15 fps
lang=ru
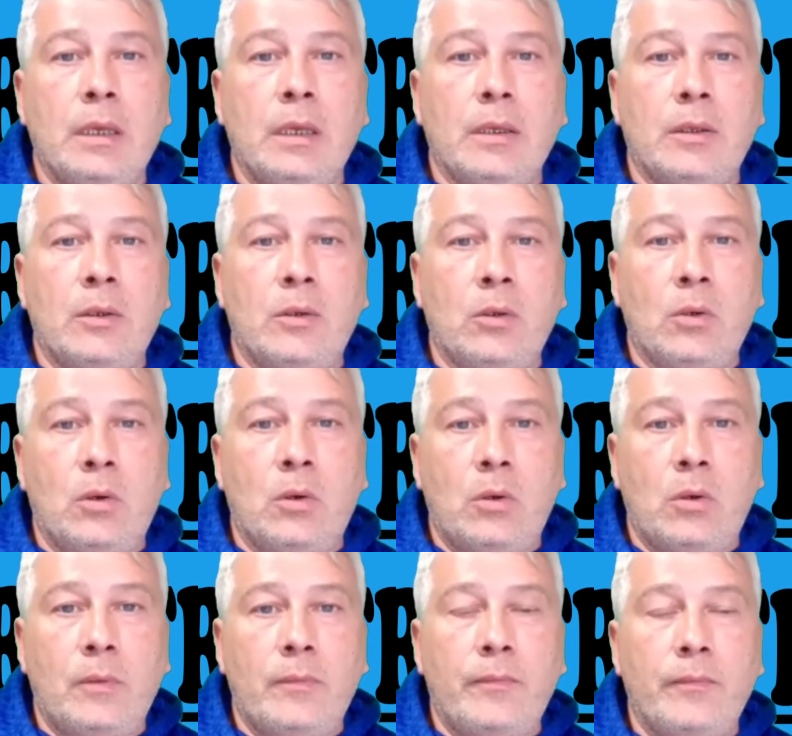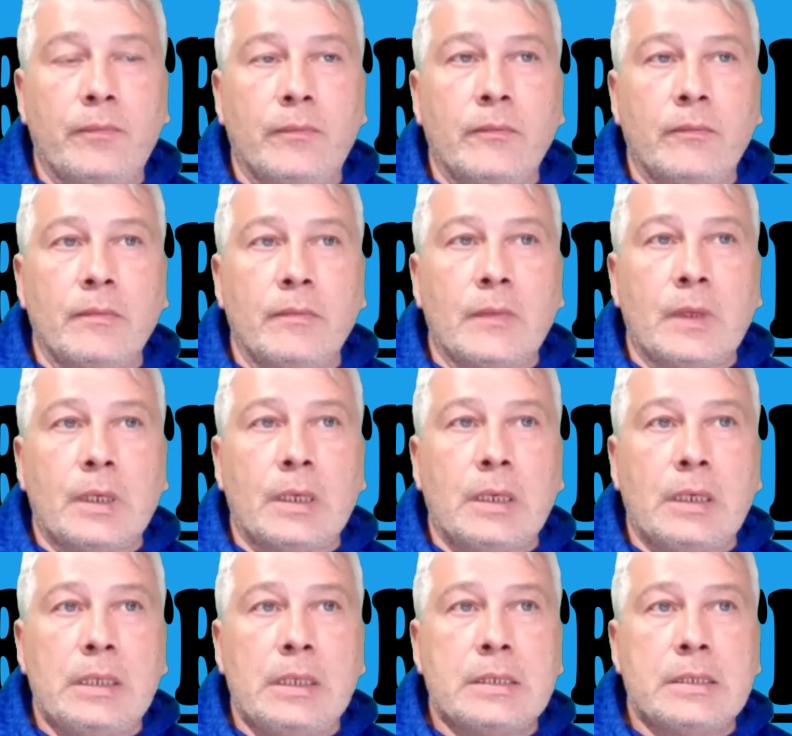но
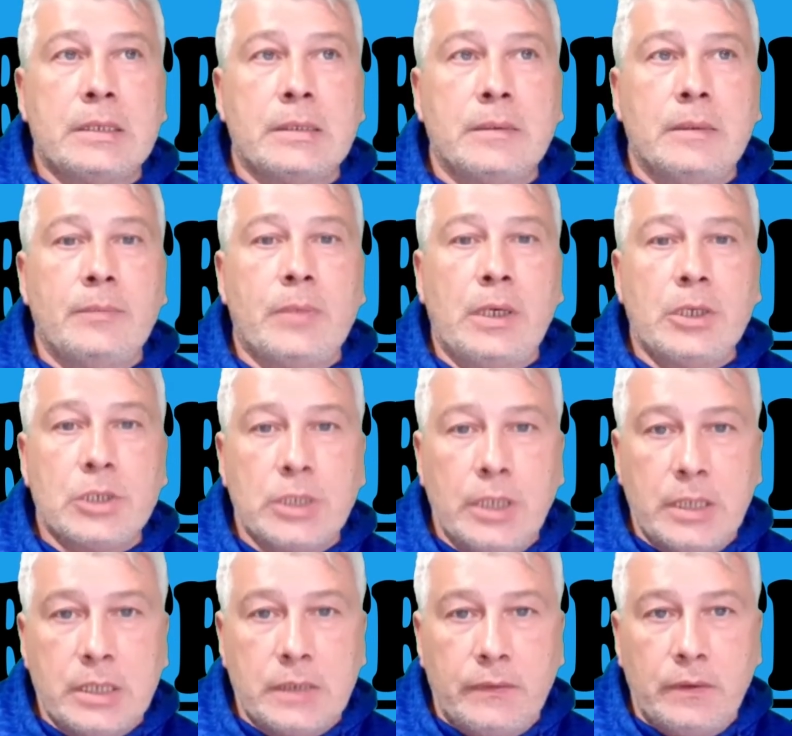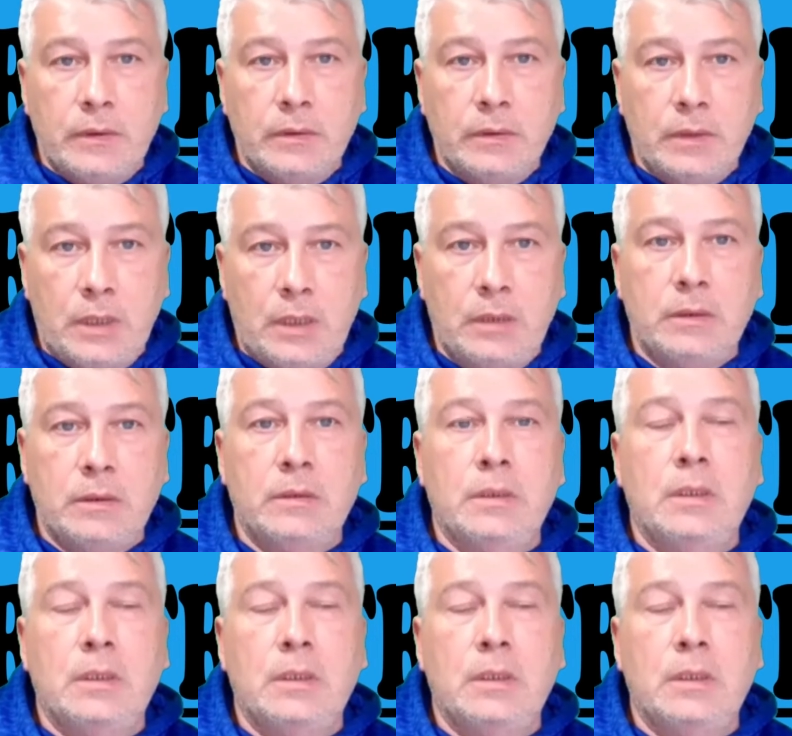из происшествий, да,